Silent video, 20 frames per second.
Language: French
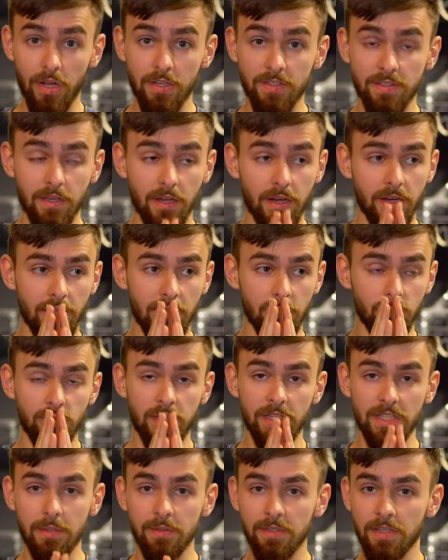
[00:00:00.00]
de la salle et toute
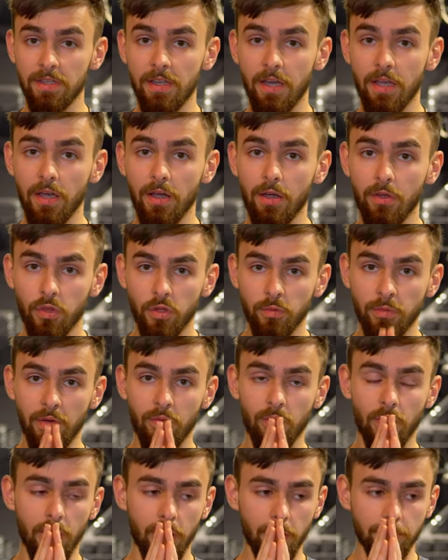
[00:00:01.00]
l'équipe qui est derrière de
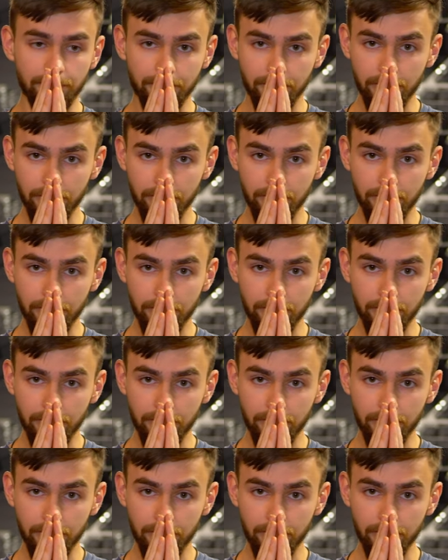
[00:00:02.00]
m'avoir